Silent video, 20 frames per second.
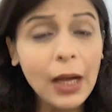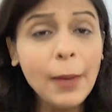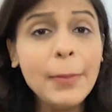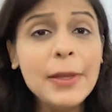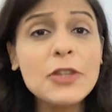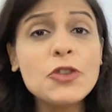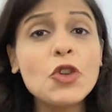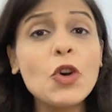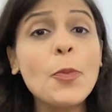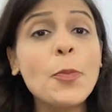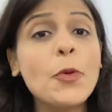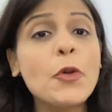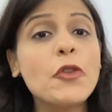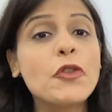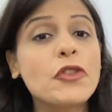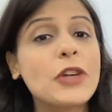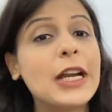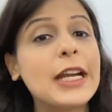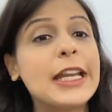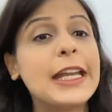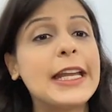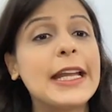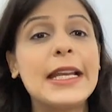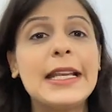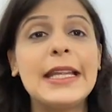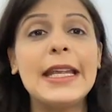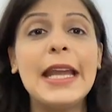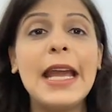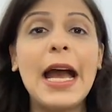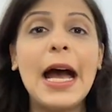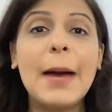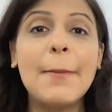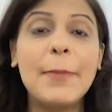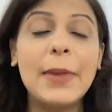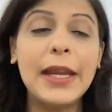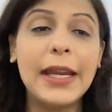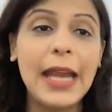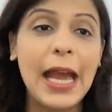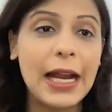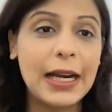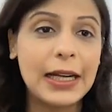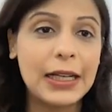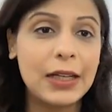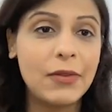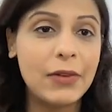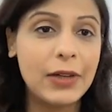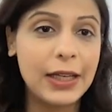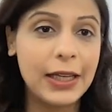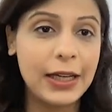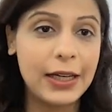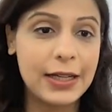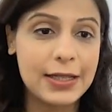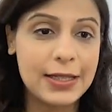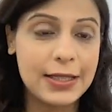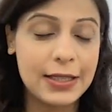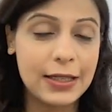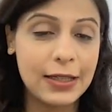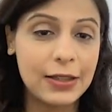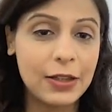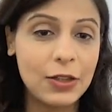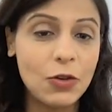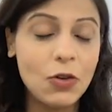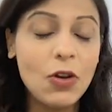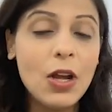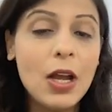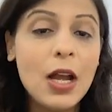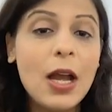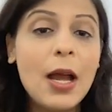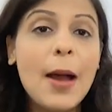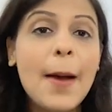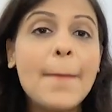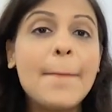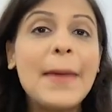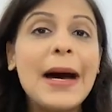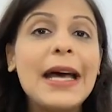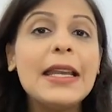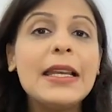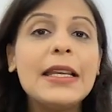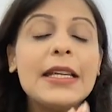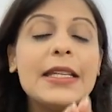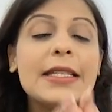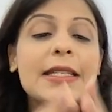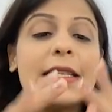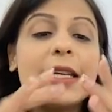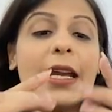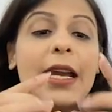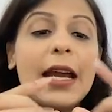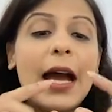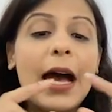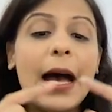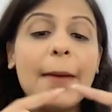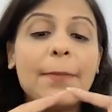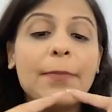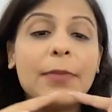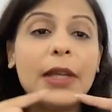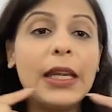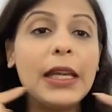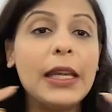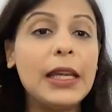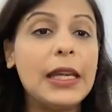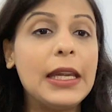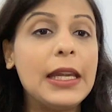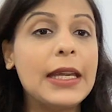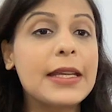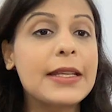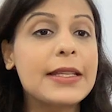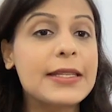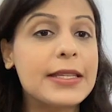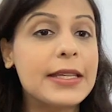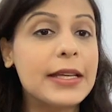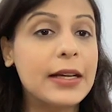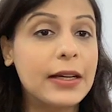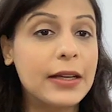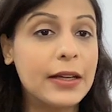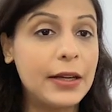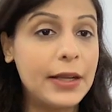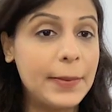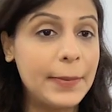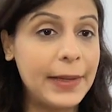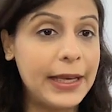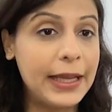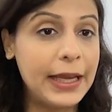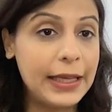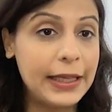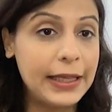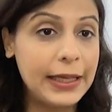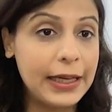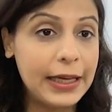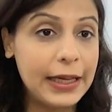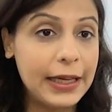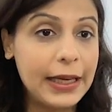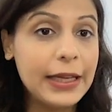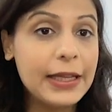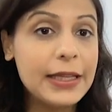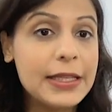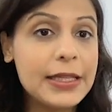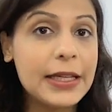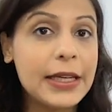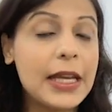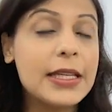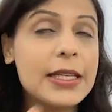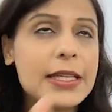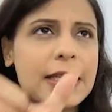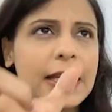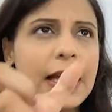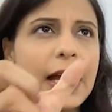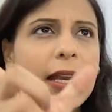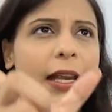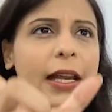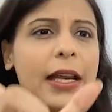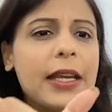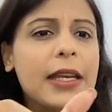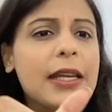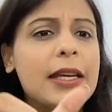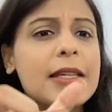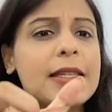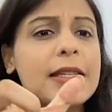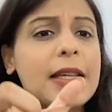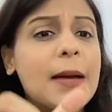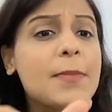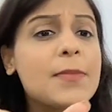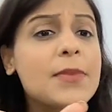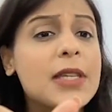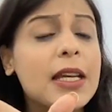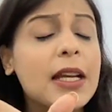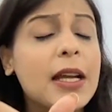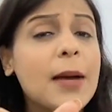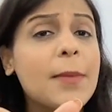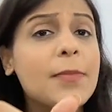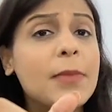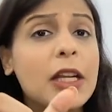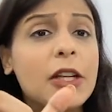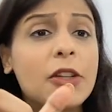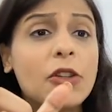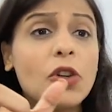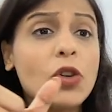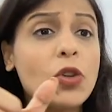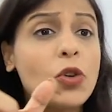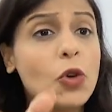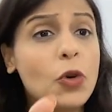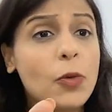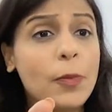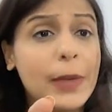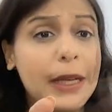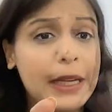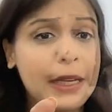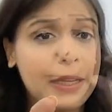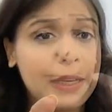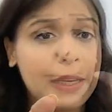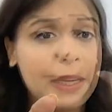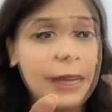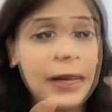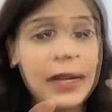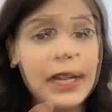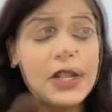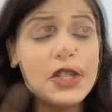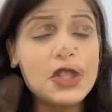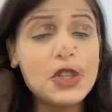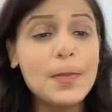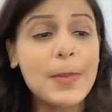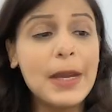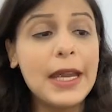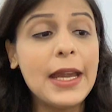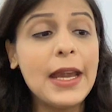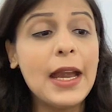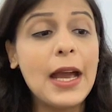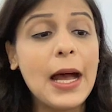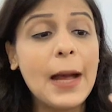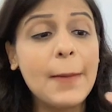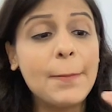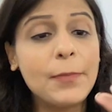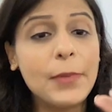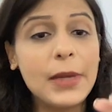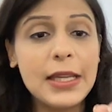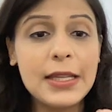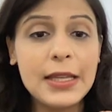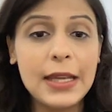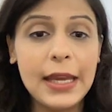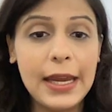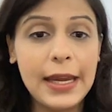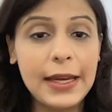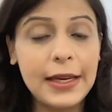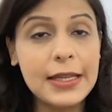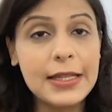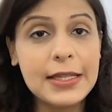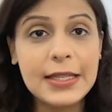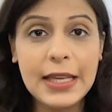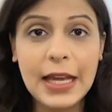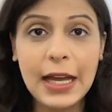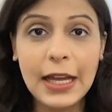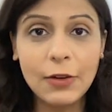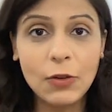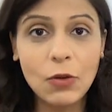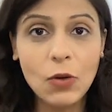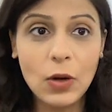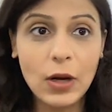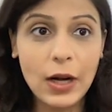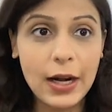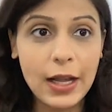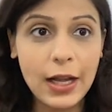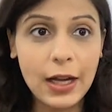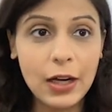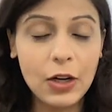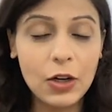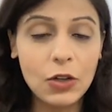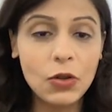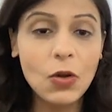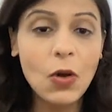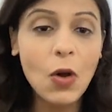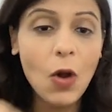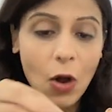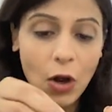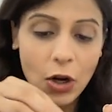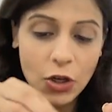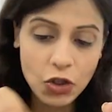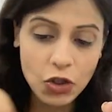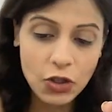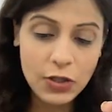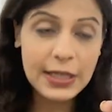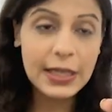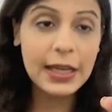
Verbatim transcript: अब इसको प्रूव करने के लिए आप एक एक्टिविटी कर सकते हो मान लीजिए आपने एक सर्कल बना लिया है ठीक है जिसका रेडियस कम से कम नहीं तो टू मीटर बीच में आप इन एक इंसान को खड़ा कर दो और जो